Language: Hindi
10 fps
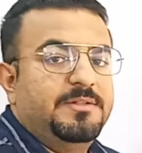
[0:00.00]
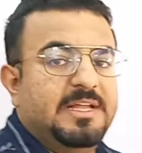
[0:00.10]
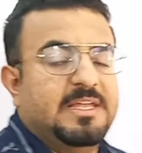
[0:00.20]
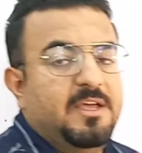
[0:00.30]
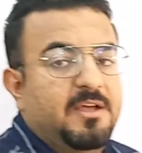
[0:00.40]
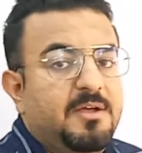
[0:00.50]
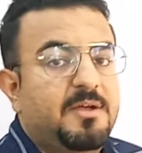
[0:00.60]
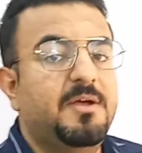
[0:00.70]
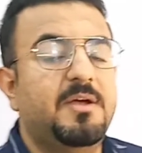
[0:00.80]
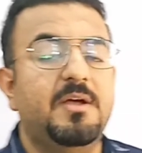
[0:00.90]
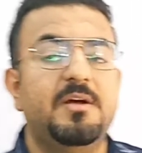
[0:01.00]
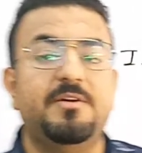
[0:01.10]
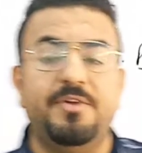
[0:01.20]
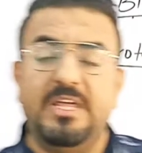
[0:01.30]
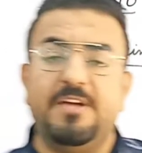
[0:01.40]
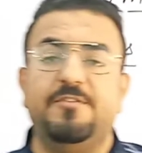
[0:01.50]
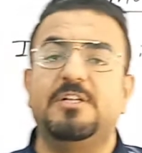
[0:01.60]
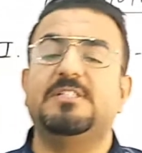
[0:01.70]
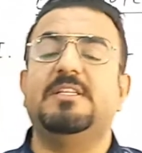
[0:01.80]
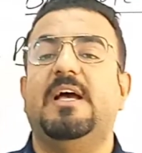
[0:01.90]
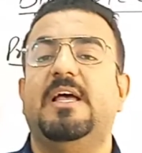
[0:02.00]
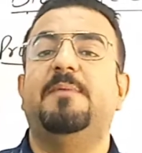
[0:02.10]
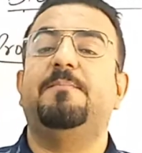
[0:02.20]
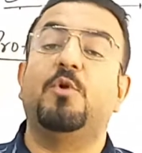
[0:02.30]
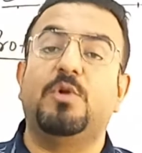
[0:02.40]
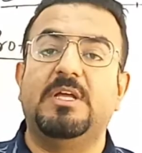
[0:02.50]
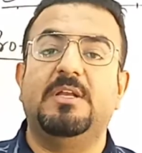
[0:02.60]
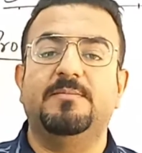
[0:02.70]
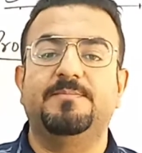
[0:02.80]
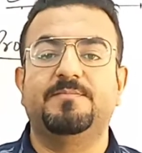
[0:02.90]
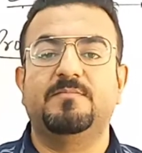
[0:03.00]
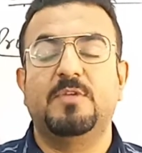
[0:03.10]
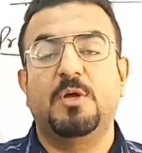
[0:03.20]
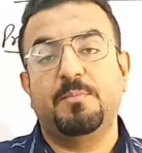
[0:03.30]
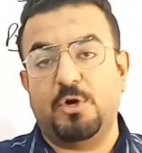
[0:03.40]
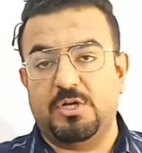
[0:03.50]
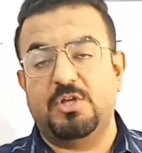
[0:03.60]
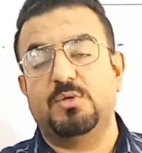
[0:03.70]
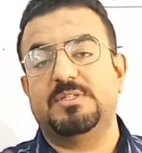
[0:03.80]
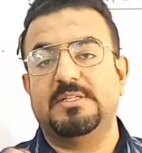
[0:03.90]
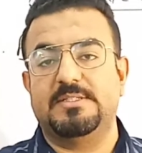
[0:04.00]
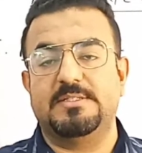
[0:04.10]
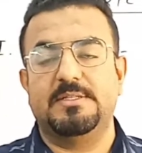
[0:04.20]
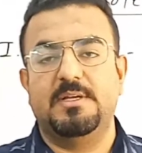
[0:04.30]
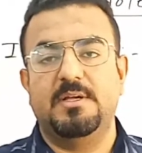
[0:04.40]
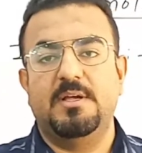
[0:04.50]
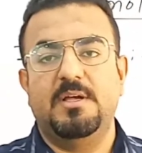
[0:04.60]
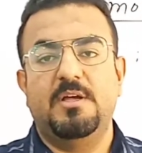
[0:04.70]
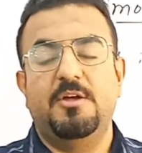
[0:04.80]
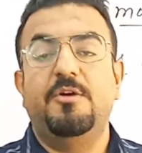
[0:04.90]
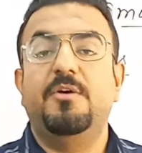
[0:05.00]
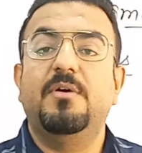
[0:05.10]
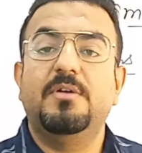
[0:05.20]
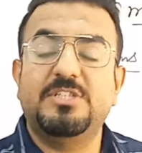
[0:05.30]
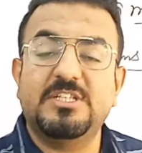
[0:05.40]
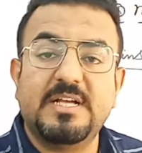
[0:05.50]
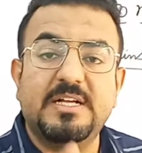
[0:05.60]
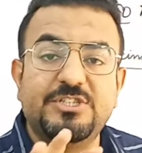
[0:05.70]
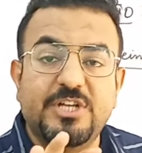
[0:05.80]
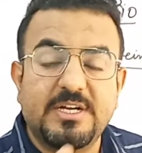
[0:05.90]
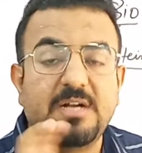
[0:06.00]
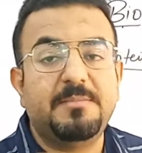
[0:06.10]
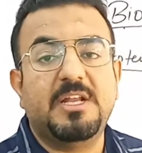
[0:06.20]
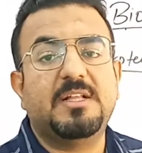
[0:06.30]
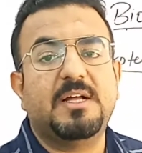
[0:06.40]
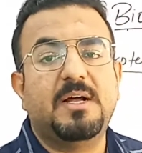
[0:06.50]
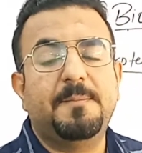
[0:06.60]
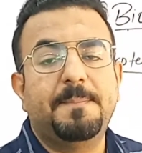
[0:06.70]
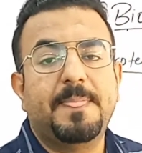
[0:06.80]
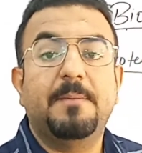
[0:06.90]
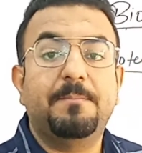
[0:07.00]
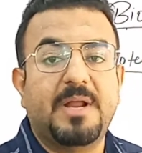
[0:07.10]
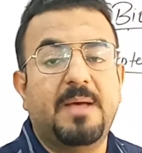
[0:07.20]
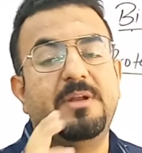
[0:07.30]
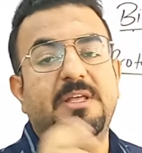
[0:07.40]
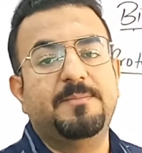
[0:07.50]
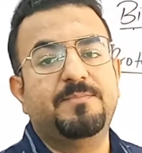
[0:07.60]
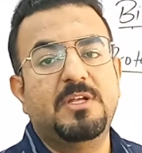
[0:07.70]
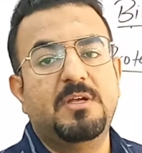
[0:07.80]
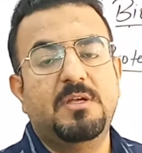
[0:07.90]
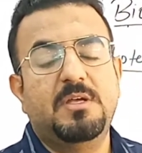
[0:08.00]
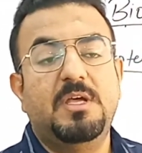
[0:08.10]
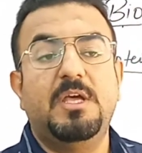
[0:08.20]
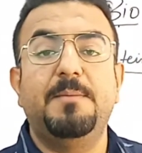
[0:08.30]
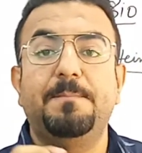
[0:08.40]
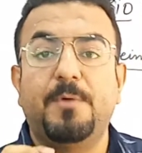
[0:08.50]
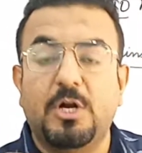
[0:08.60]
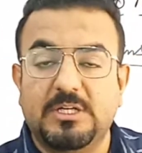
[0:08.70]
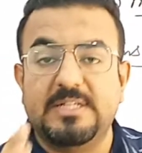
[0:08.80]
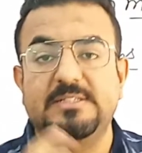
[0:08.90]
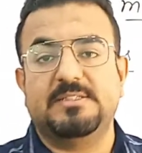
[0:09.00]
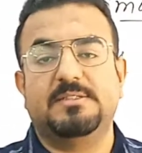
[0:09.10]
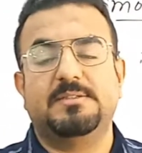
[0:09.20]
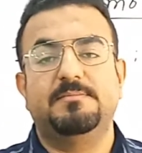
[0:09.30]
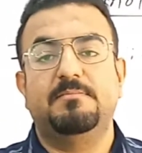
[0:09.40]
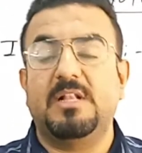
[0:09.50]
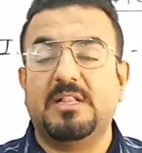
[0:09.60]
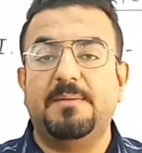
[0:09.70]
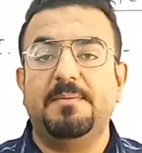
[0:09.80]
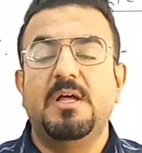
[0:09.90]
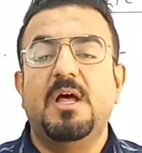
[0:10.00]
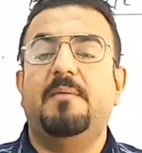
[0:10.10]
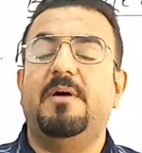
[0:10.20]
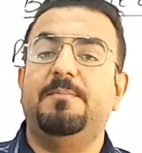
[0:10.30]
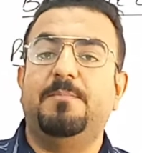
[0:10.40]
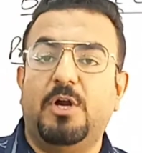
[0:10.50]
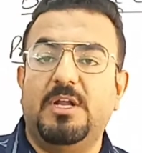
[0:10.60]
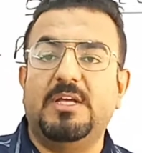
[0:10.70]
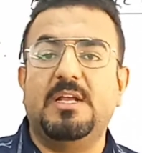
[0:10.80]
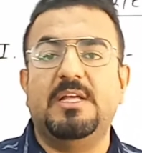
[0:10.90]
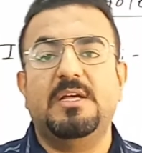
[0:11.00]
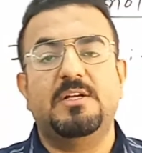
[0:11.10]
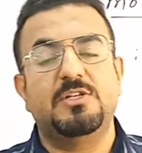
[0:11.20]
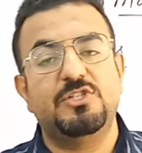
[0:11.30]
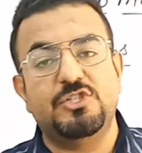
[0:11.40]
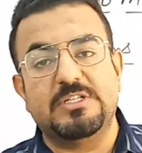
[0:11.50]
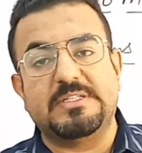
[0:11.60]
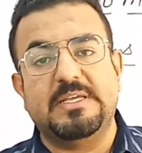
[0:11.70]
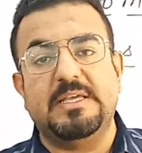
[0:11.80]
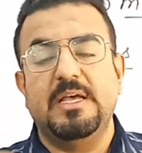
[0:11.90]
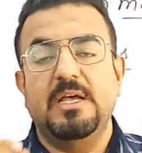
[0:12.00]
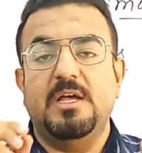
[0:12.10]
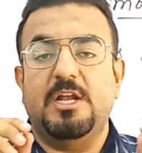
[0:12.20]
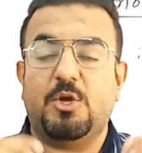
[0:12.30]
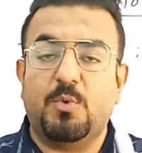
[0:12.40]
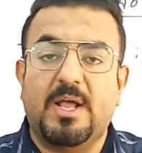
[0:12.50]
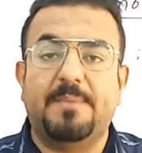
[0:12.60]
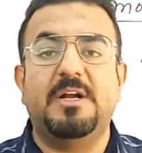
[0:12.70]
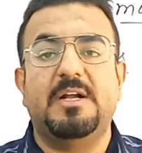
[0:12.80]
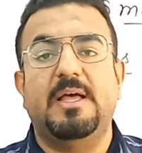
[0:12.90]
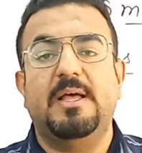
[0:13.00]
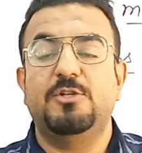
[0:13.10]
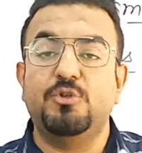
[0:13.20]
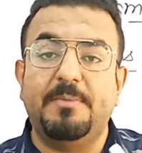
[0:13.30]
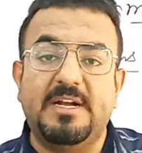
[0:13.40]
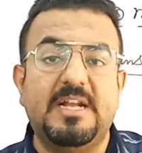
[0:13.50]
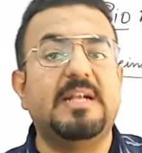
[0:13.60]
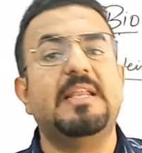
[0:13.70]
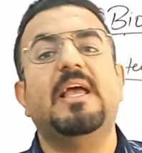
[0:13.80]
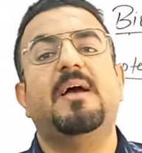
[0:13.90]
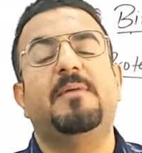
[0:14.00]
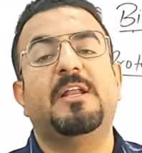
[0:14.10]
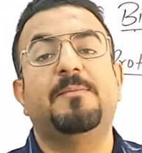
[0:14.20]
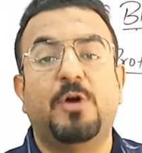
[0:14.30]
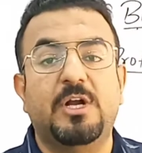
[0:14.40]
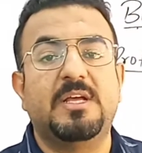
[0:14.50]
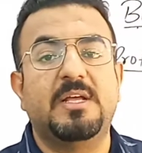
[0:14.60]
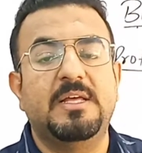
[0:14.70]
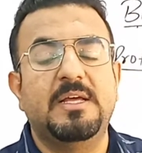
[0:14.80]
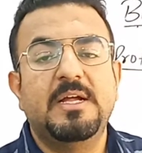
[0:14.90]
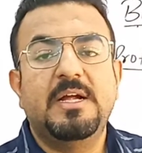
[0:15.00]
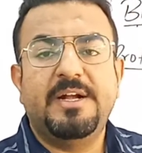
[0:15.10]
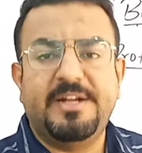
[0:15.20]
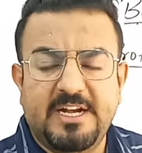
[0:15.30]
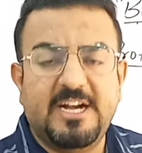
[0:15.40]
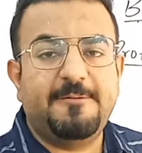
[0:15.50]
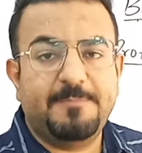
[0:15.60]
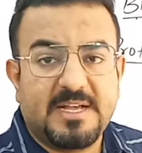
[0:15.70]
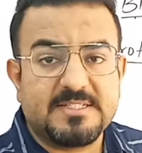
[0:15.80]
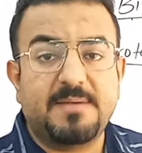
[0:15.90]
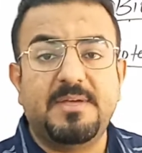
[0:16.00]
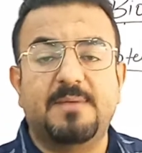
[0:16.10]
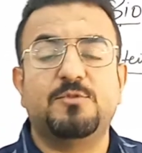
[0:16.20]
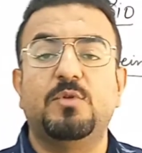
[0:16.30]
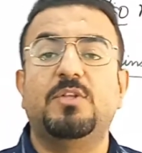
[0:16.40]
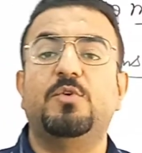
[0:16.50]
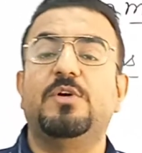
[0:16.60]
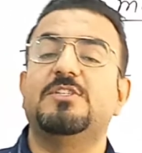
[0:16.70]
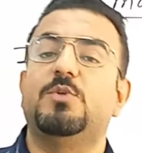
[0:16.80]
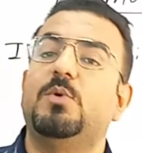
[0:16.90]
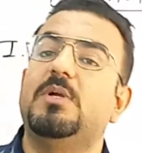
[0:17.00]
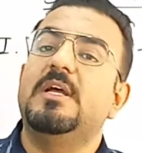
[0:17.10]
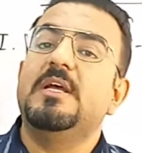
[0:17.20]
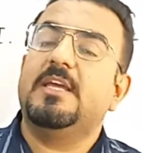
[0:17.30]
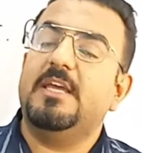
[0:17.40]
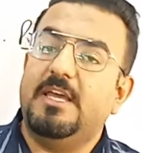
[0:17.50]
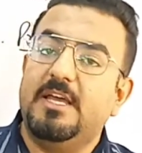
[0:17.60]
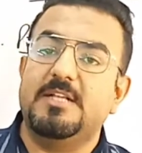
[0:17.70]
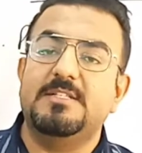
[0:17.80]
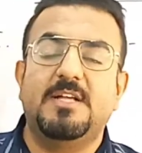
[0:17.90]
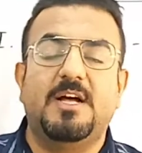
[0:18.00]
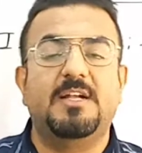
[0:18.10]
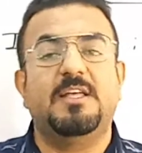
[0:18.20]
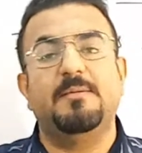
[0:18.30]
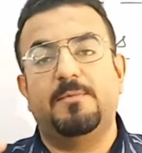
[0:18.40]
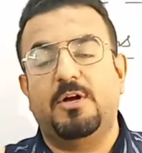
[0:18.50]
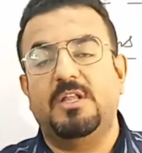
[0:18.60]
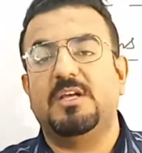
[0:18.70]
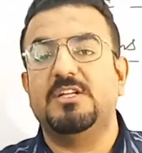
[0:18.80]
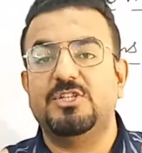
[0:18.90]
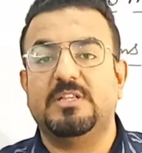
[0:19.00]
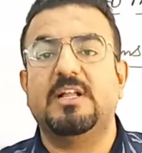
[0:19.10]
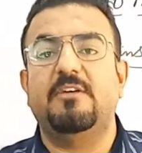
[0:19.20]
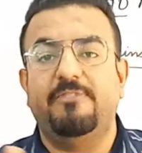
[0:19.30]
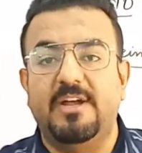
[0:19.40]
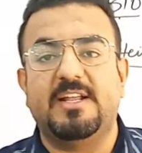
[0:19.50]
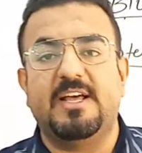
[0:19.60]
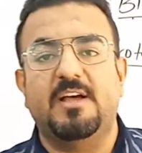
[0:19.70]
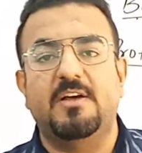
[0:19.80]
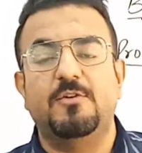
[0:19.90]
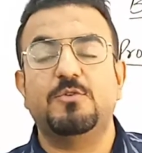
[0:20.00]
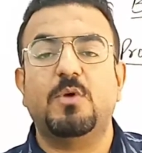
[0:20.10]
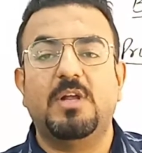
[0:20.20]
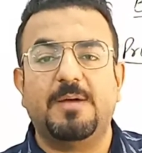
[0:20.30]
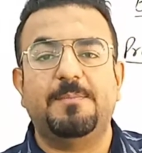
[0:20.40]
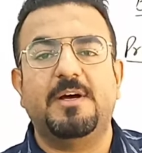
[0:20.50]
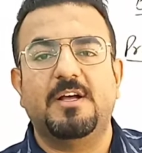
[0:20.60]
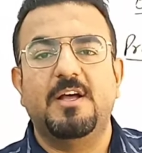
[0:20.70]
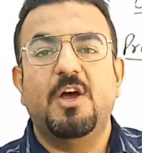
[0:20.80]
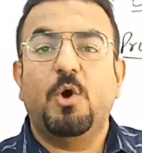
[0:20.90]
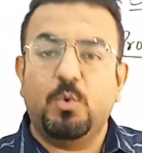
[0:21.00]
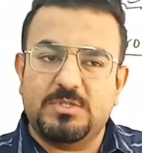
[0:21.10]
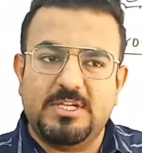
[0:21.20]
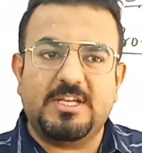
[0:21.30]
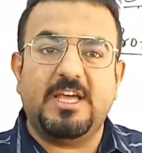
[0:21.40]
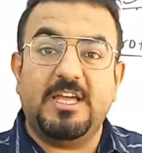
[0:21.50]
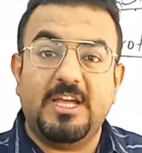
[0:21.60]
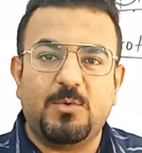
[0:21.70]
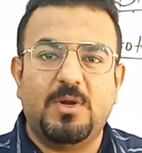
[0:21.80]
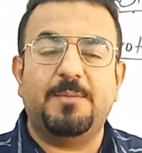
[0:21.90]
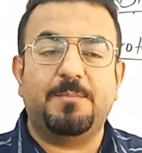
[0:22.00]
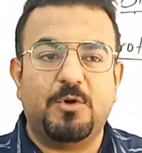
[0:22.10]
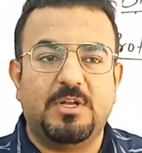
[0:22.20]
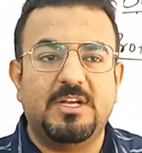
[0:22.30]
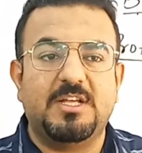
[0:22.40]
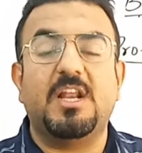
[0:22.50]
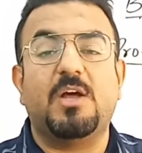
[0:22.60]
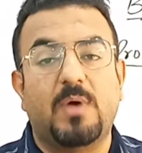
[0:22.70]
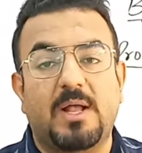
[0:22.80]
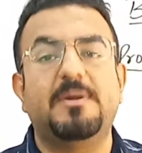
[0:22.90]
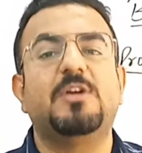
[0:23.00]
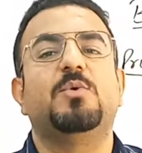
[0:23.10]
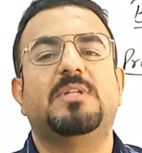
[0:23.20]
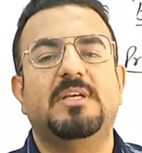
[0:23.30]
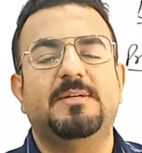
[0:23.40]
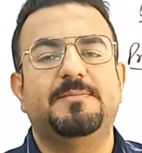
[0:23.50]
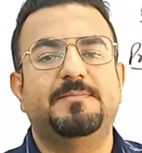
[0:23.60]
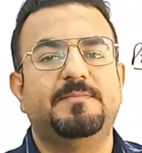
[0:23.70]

देखिए ग्रीक वर्ड से आया प्रोटीन प्रोटियोसिस जिसका जनरल मीनिंग था प्राइमरी इंपॉर्टेंस मतलब हमारी बॉडी के लिए जिसकी रिक्वायरमेंट है जो मैंडेटरी है हमारी बॉडी के लिए डेली लाइफ में ऐसा भी आप सुनते होंगे ज़रूर कि एक इंसान की बॉडी का जितना वेट है उसको लगभग उसी के इक्वल प्रोटीन की रिक्वायरमेंट होती है